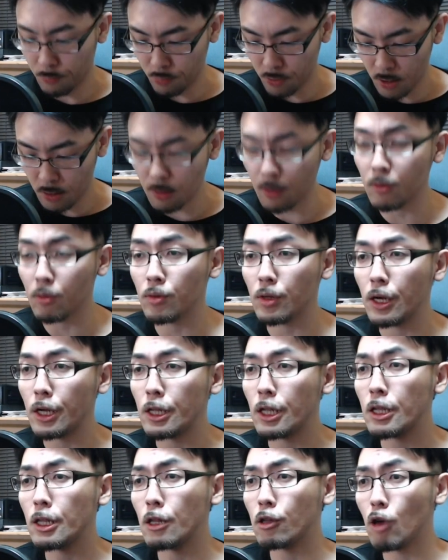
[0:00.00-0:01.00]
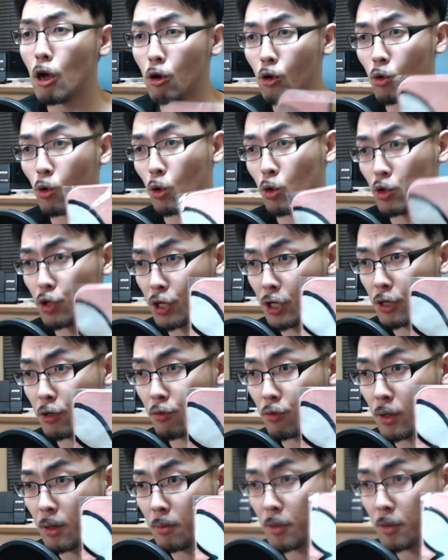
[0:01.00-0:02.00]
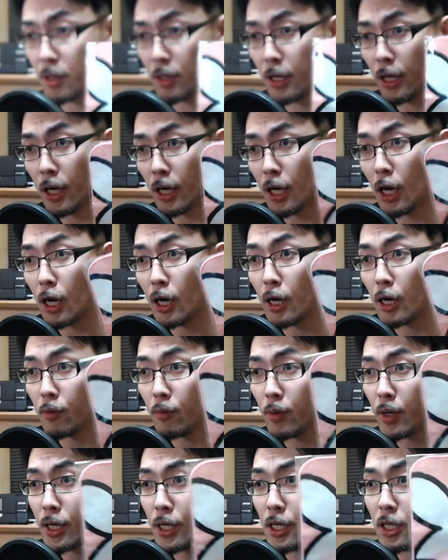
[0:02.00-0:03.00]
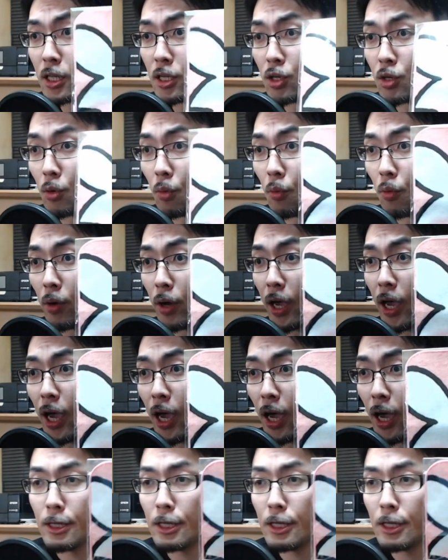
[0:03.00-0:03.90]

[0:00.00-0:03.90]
プレゼントされていたのがこちらでございますね。かわいいでしょ、これ。